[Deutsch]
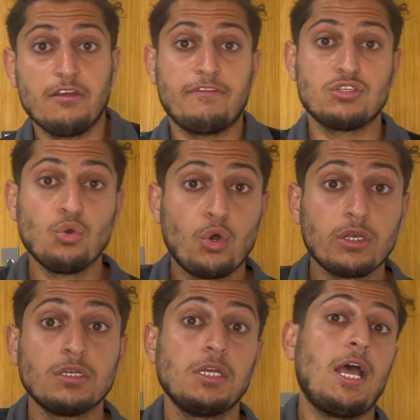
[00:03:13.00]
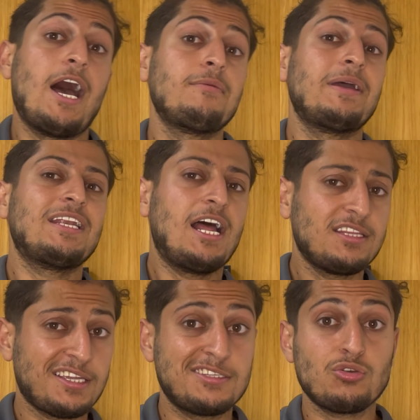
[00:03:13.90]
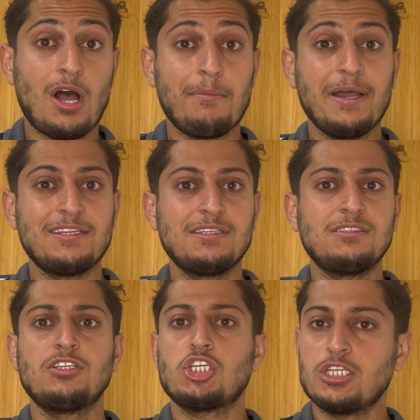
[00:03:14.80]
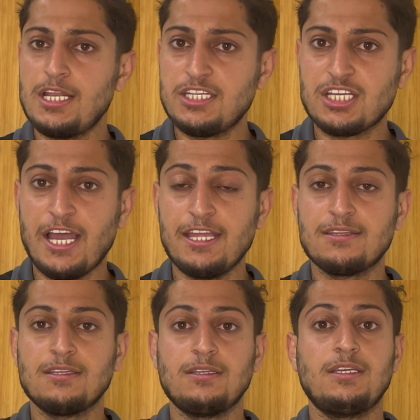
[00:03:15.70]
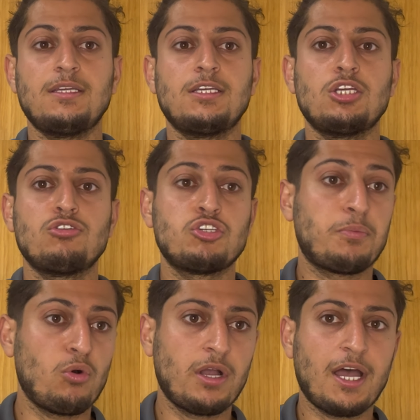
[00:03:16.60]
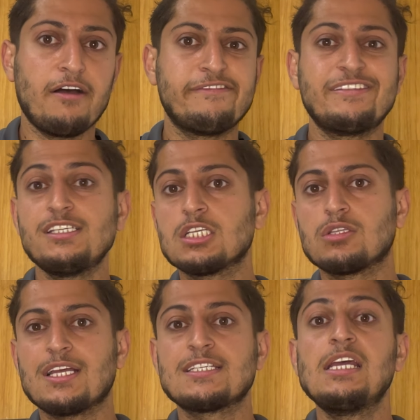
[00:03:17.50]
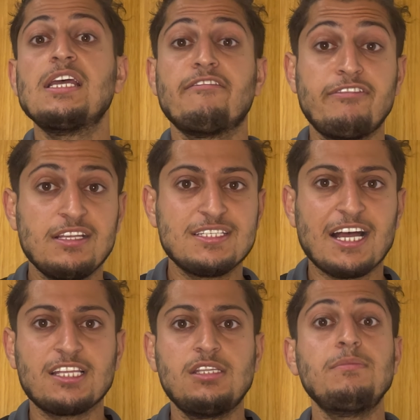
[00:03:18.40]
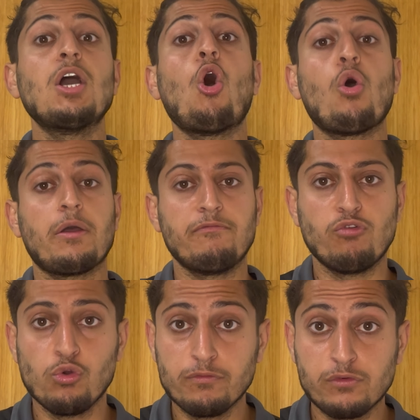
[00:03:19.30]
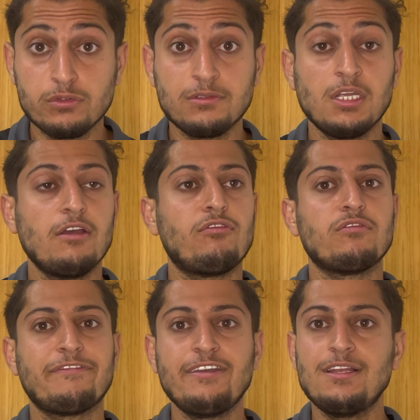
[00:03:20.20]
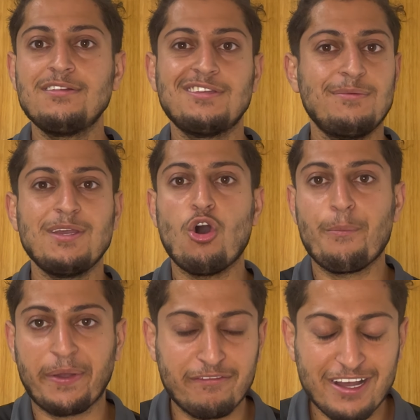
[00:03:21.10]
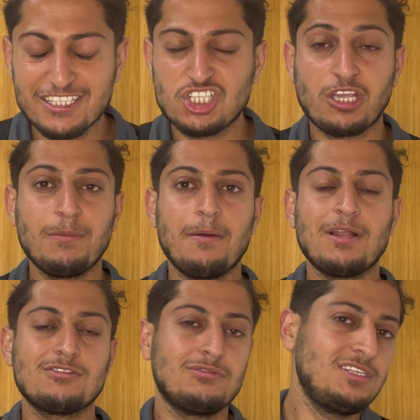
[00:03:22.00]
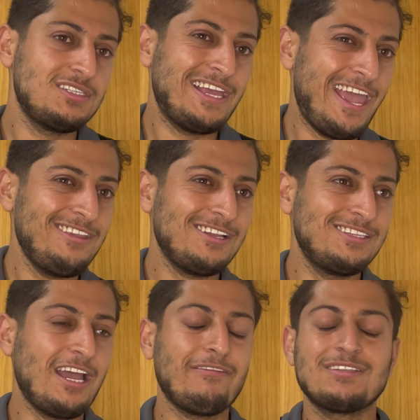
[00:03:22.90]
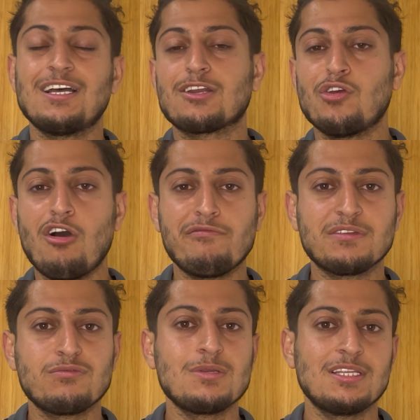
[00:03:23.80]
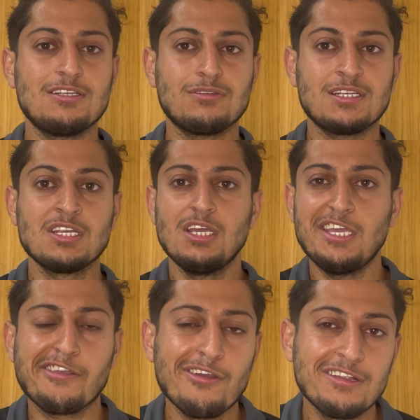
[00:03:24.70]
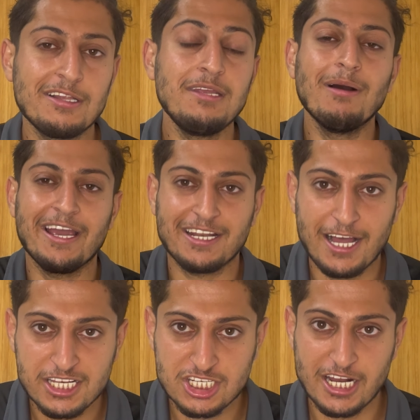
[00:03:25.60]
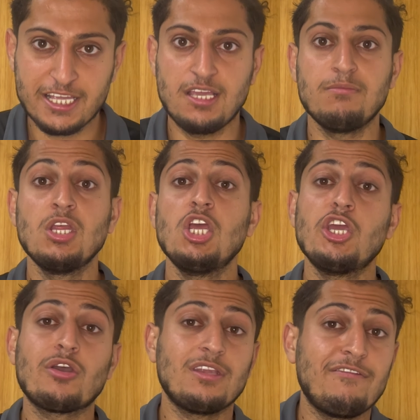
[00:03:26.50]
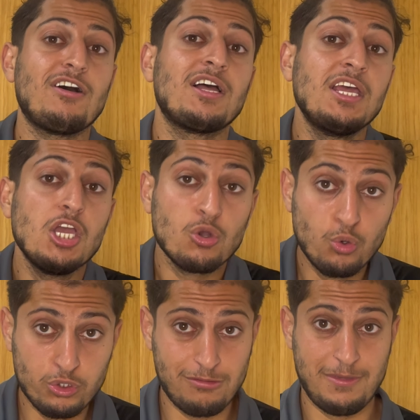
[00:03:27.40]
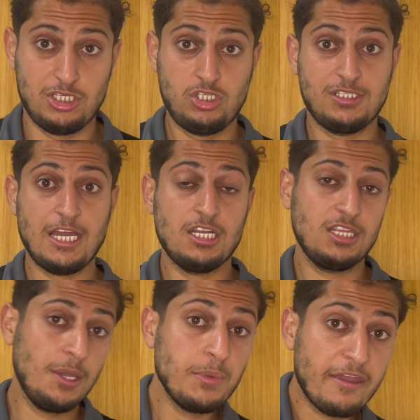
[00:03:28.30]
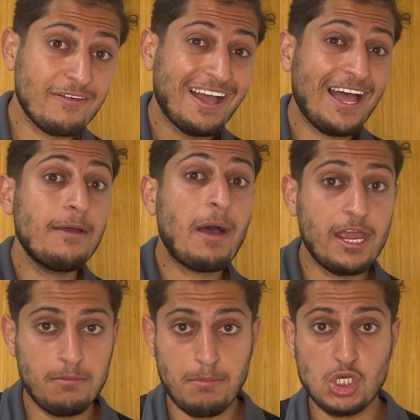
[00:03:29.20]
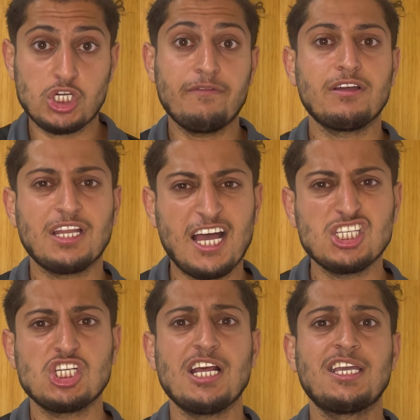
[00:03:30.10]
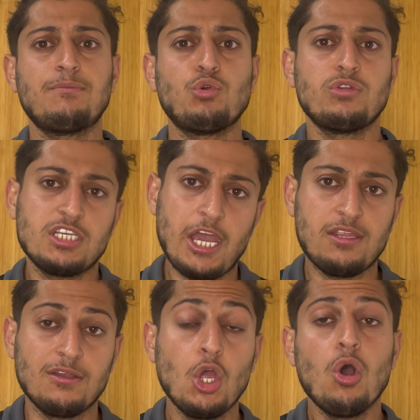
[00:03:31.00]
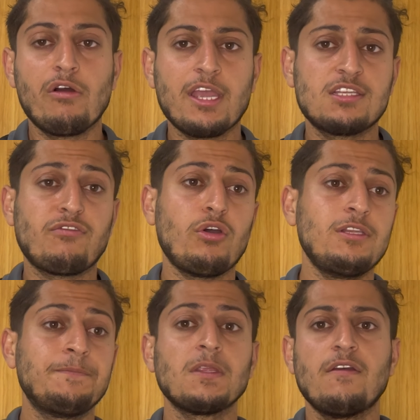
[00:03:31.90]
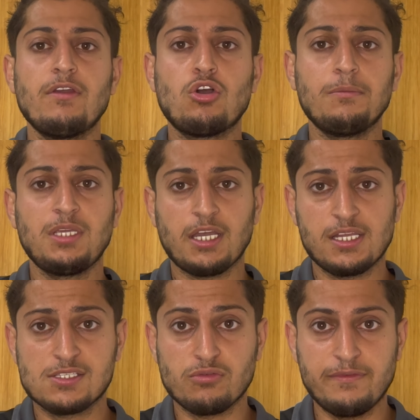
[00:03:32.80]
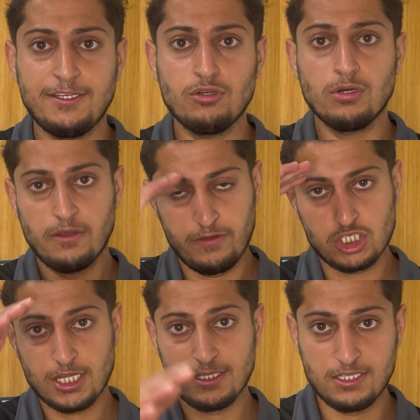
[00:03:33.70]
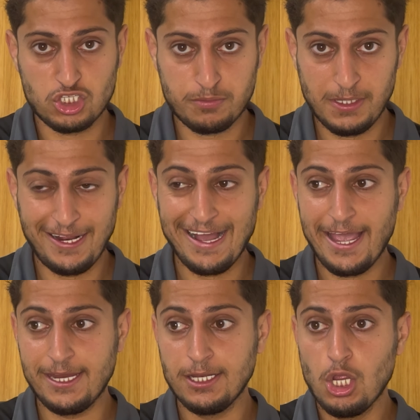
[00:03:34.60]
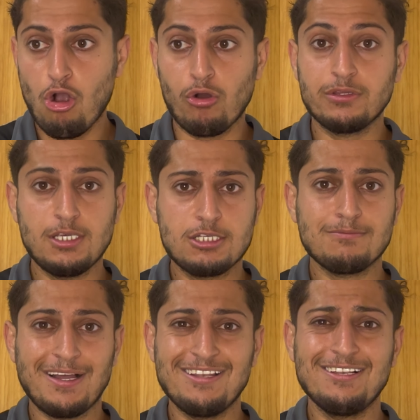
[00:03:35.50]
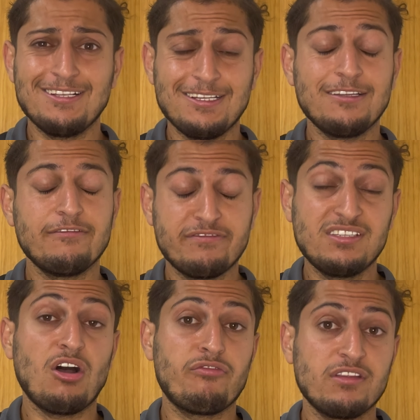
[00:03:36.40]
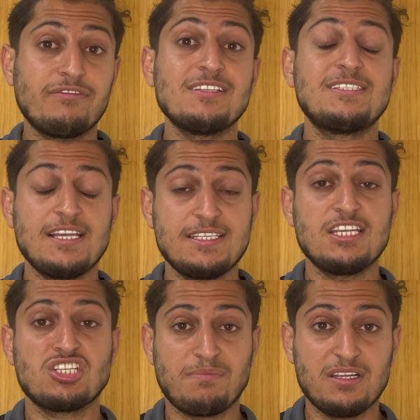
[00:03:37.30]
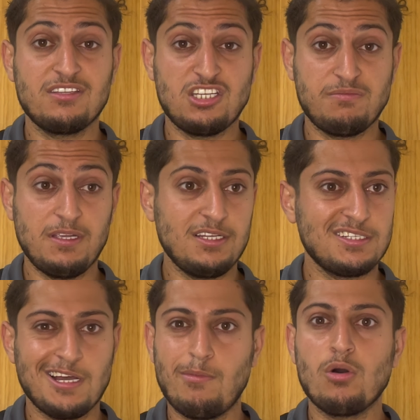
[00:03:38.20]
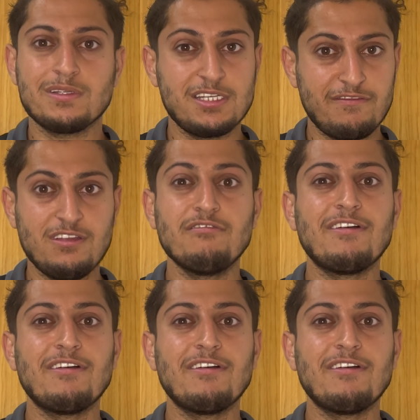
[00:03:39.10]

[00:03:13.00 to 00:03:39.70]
versuchen, an meinen Antritt zu arbeiten, Schnelligkeit, äh, Sprungkraft, dies und das. Viele Sachen, die mir auch empfohlen wurden von vielen, die mir auch privat geschrieben haben. Also diese Hater, die einfach sagen, hör auf mit Husla, dies und das. Ihr könnt lieber einen Ratschlag geben. Ihr könnt einfach gute Menschen sein, indem ihr einfach einem Mensch einfach einen Ratschlag gibt und nicht haten. Okay, jetzt Freunde, wir kommen direkt zum Video. Wir starten ins Spiel rein und diesmal wird auf jeden Fall sehr, sehr spannendes Spiel. Es gab auch sehr viele